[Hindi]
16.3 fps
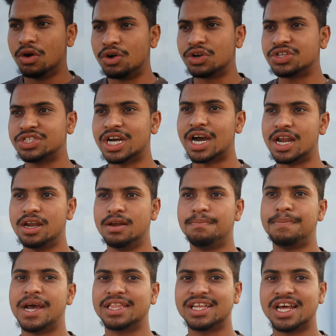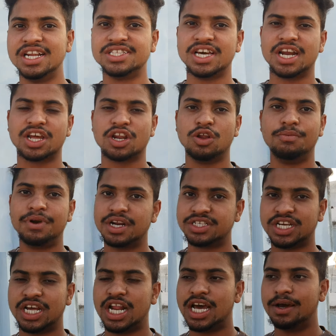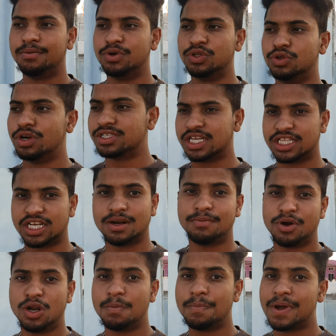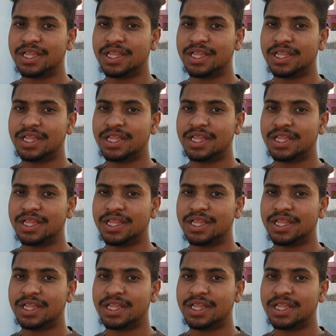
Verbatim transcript: और चार पैंतालीस हज़ार किलोमीटर चला है वो दो हज़ार सत्रह मॉडल